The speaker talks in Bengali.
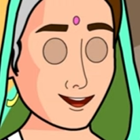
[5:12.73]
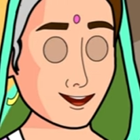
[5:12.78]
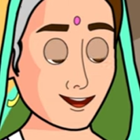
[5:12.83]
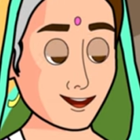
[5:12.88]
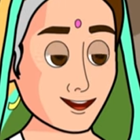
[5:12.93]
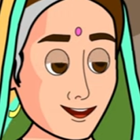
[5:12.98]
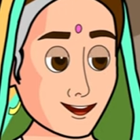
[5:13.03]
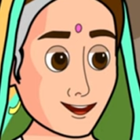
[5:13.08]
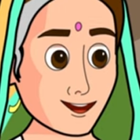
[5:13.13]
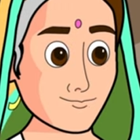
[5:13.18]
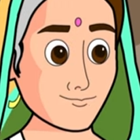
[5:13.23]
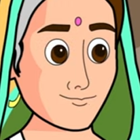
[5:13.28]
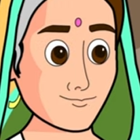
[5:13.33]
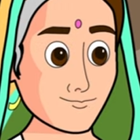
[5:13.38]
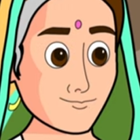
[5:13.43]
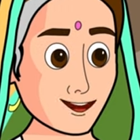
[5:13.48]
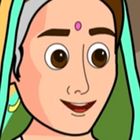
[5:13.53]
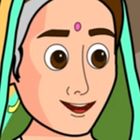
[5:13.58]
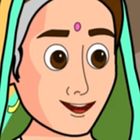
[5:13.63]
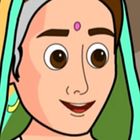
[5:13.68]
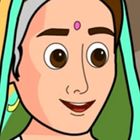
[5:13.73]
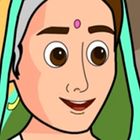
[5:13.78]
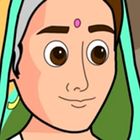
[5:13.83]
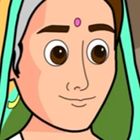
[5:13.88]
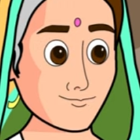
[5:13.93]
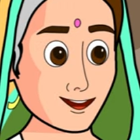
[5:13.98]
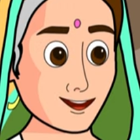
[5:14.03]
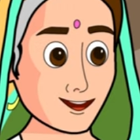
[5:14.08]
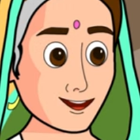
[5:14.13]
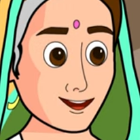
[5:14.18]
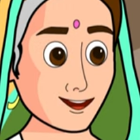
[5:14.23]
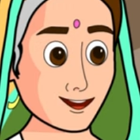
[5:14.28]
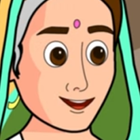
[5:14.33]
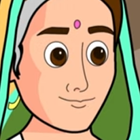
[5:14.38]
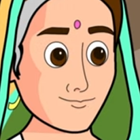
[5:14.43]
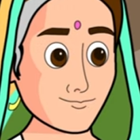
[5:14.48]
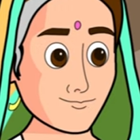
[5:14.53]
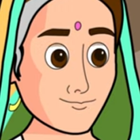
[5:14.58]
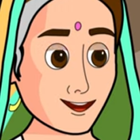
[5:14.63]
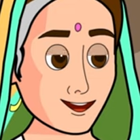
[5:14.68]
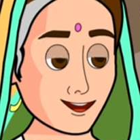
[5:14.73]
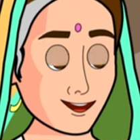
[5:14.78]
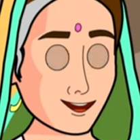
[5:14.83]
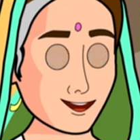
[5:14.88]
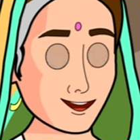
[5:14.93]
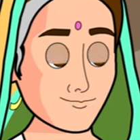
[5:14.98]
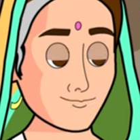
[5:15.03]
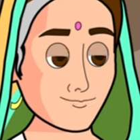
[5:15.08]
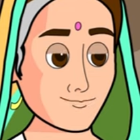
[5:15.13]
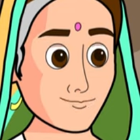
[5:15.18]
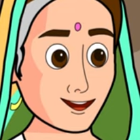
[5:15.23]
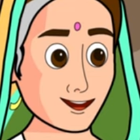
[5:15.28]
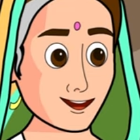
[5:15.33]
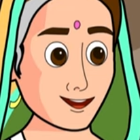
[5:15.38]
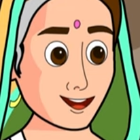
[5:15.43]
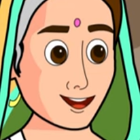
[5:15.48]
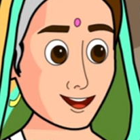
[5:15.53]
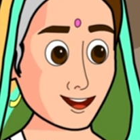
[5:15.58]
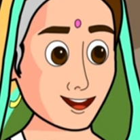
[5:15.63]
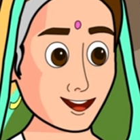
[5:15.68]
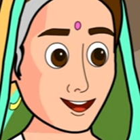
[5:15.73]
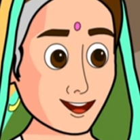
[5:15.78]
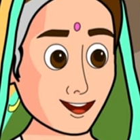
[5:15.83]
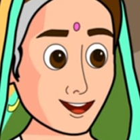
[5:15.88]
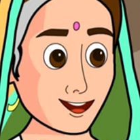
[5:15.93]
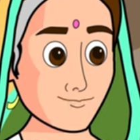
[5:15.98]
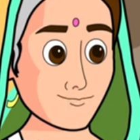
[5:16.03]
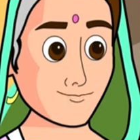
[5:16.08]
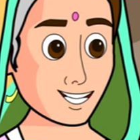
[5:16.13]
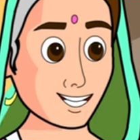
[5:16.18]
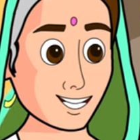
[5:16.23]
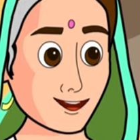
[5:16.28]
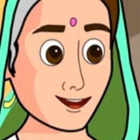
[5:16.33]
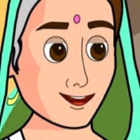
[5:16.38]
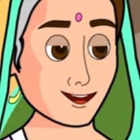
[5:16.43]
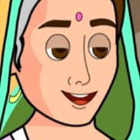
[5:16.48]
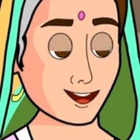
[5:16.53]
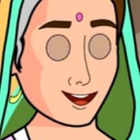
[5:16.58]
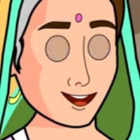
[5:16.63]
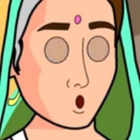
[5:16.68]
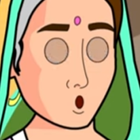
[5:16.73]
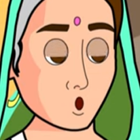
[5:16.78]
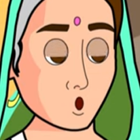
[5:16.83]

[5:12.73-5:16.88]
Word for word: আচ্ছা আচ্ছা বাবু ওকে দেখো